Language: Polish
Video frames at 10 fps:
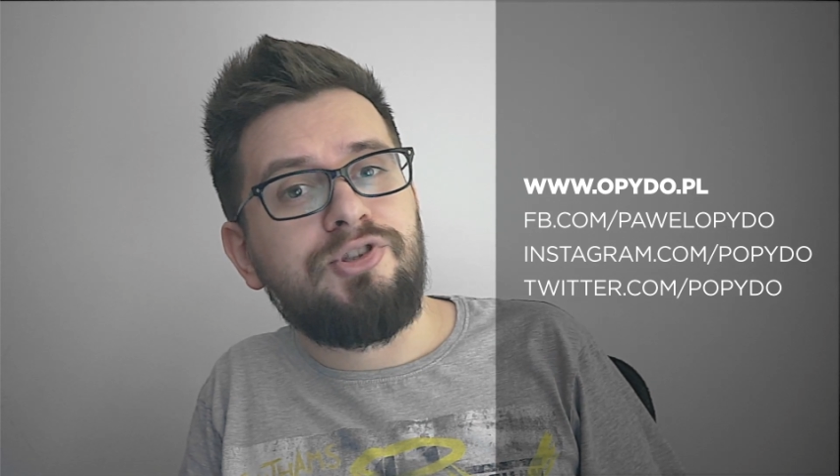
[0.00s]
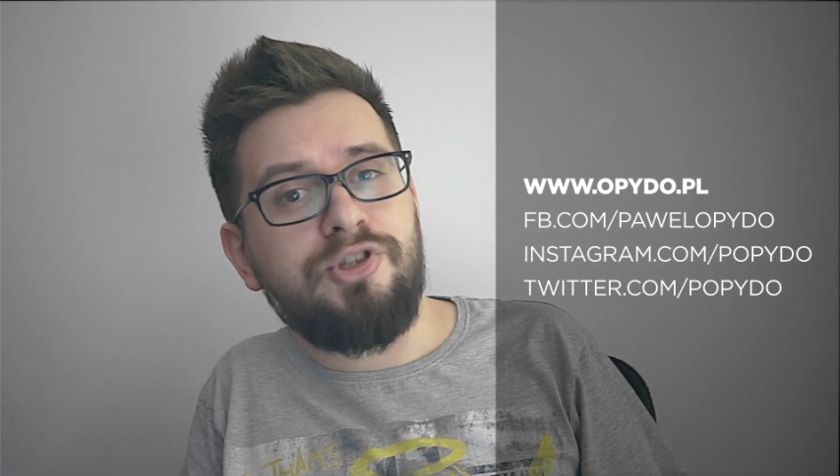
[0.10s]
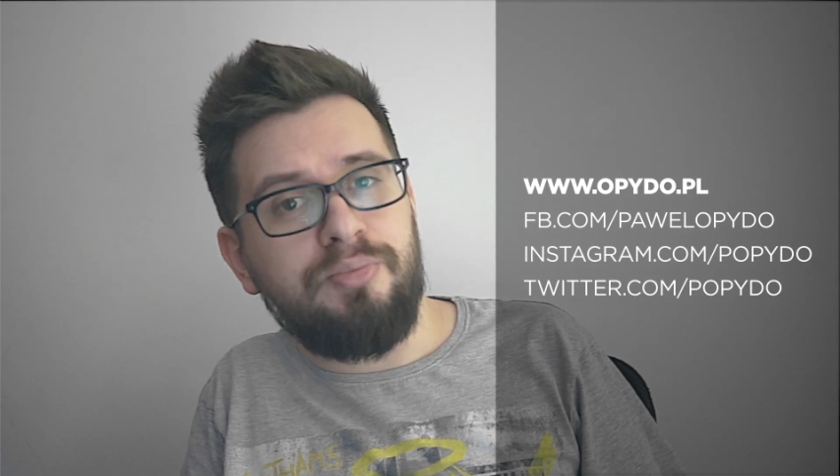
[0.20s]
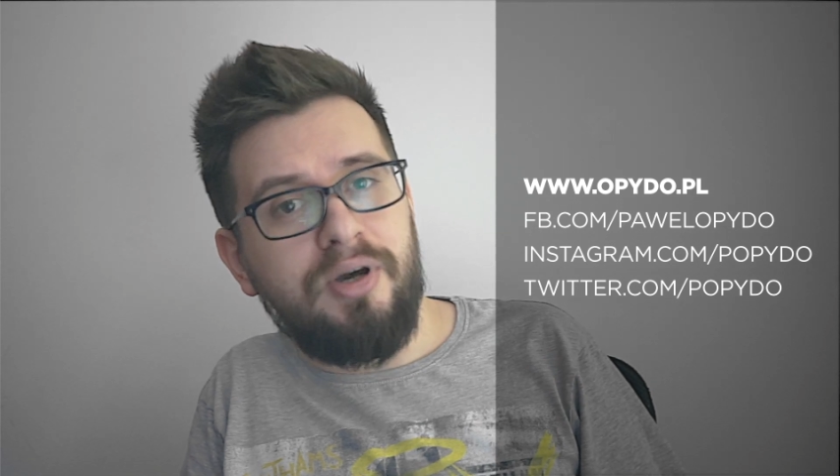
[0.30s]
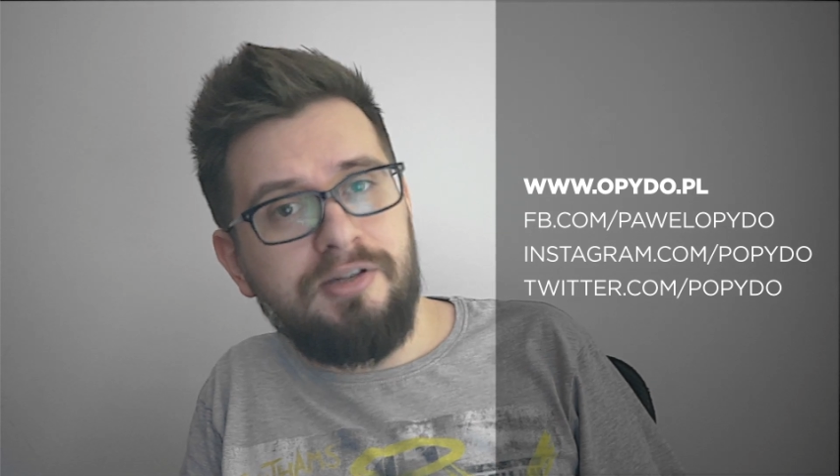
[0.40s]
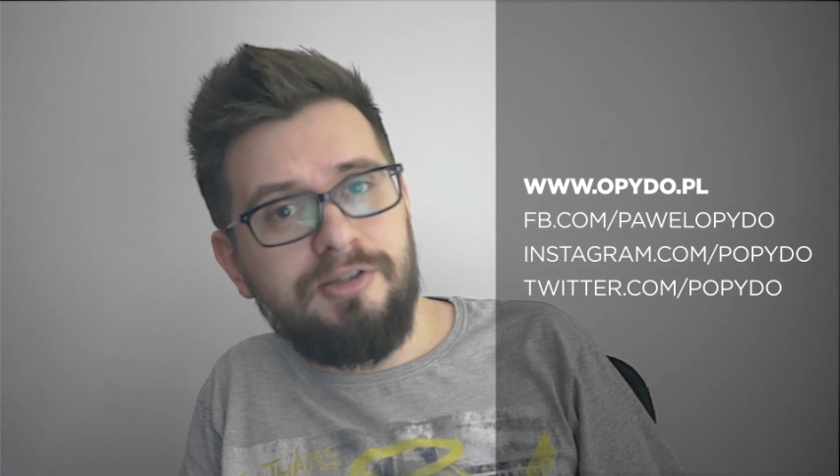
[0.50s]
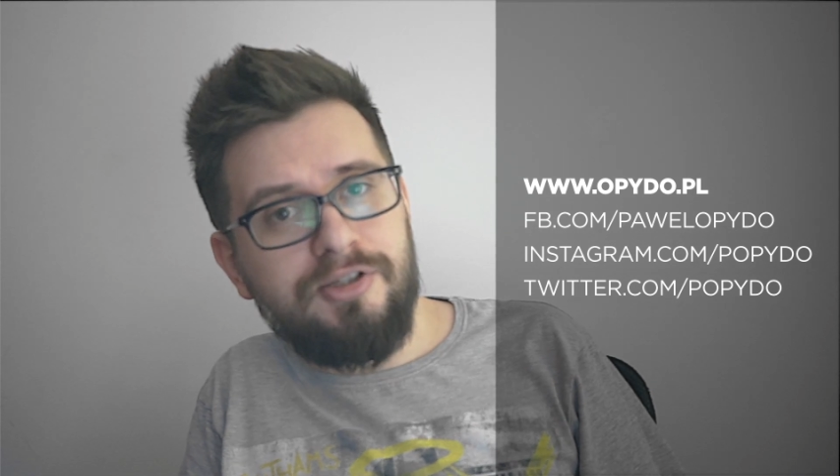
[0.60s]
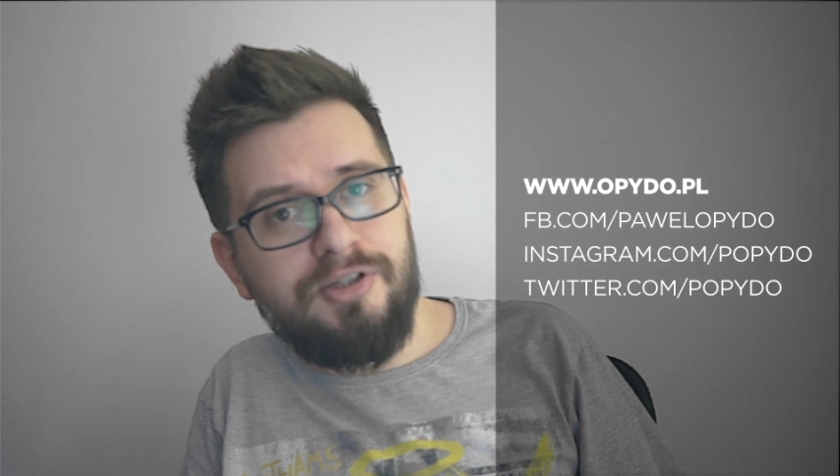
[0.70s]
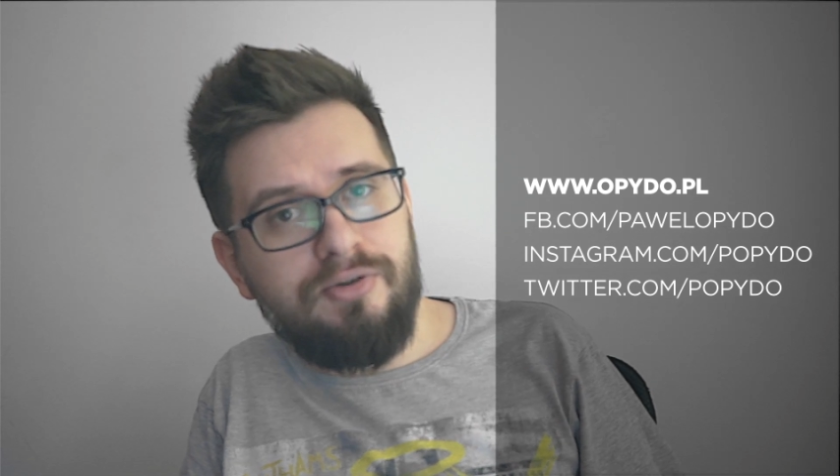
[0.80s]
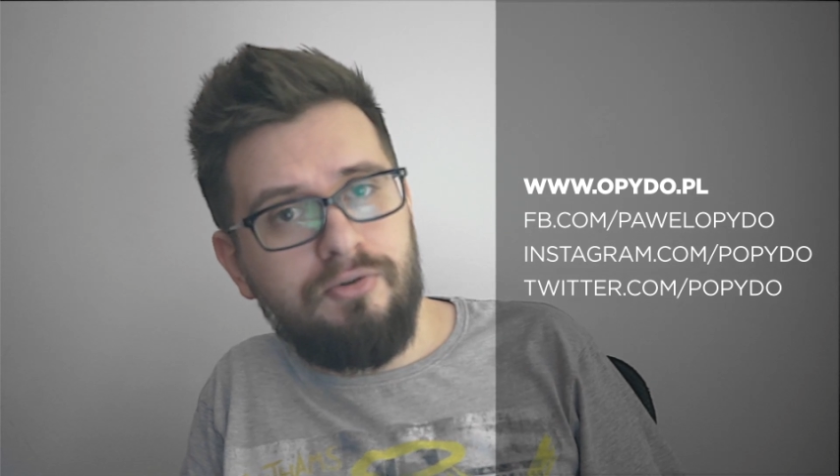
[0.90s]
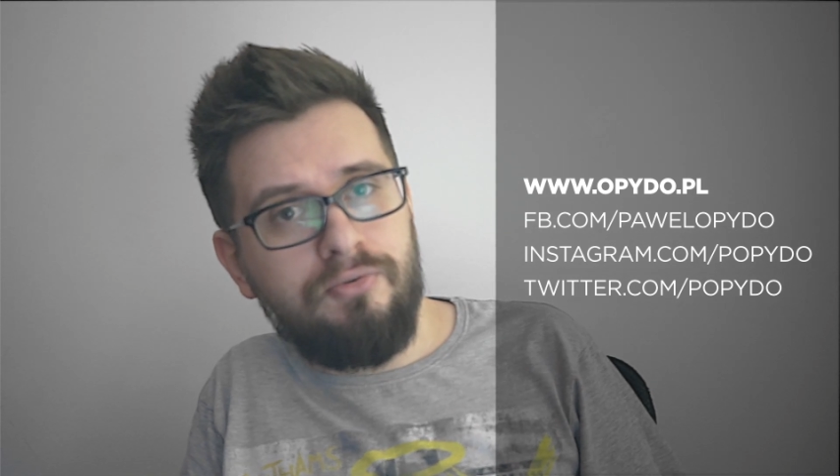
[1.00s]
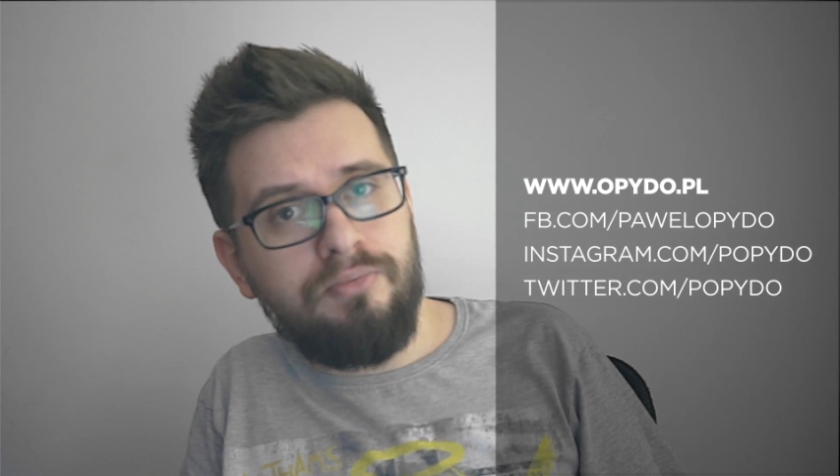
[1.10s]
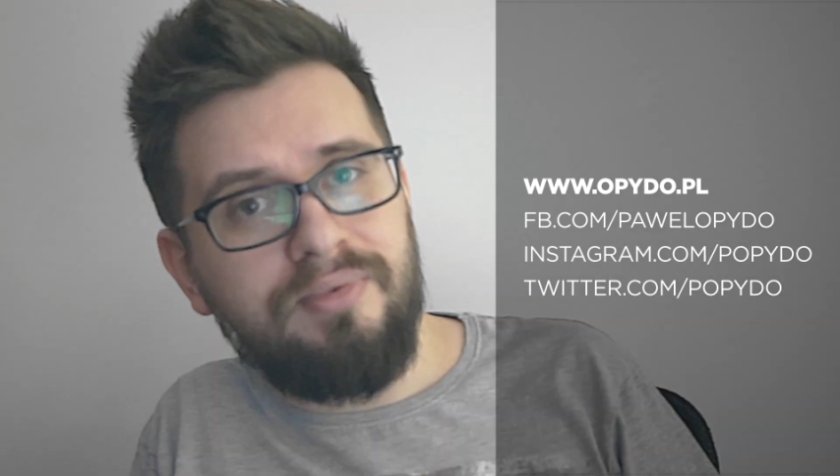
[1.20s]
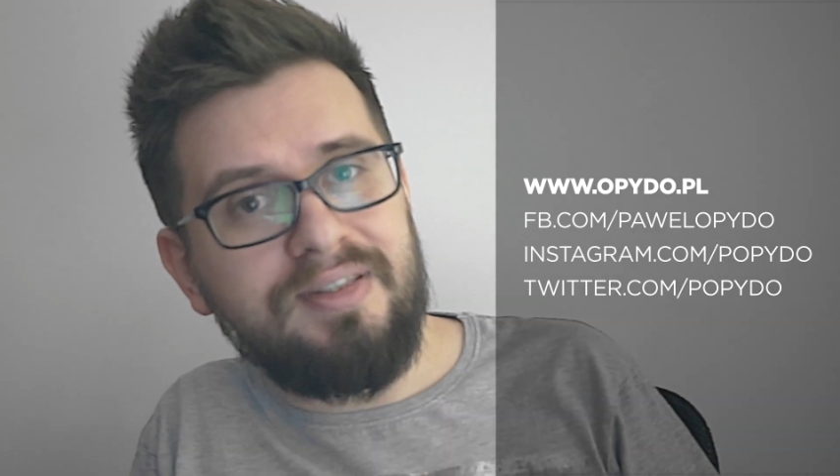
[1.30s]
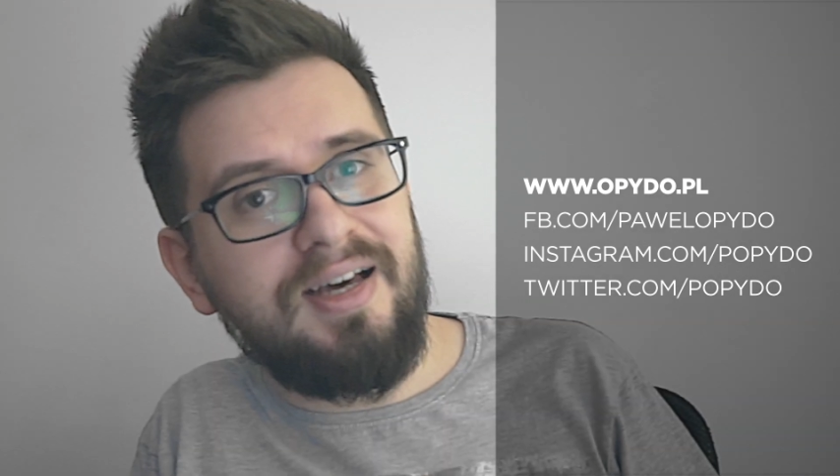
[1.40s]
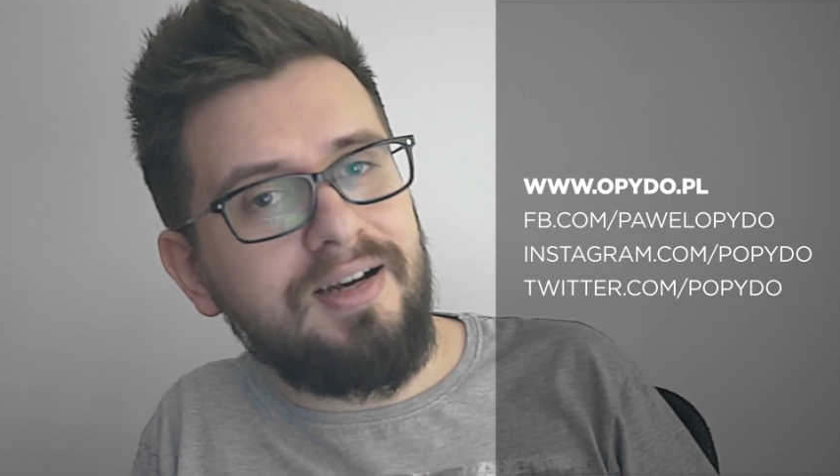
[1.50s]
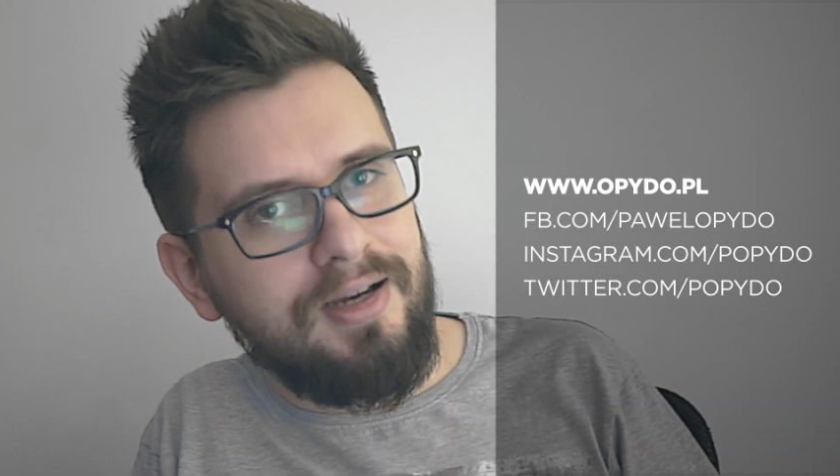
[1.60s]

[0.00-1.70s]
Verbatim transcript: Trzymajcie się, na